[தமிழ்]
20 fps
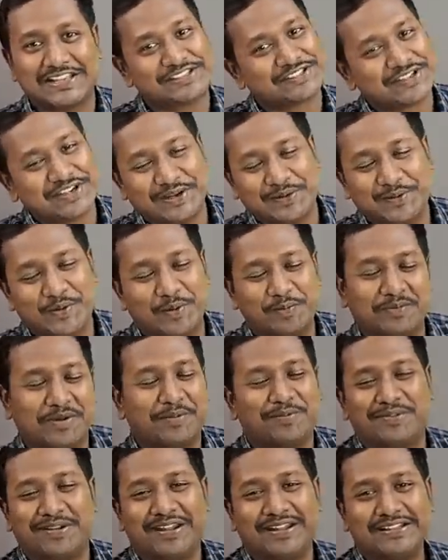கிச்சன் அண்ட் ஹோம்
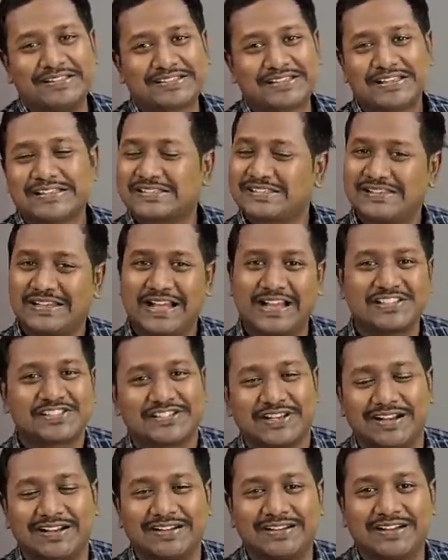அப்ளையன்சஸ் நான்
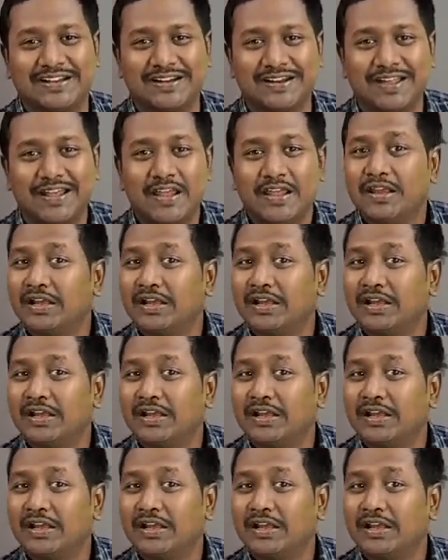சங்கர்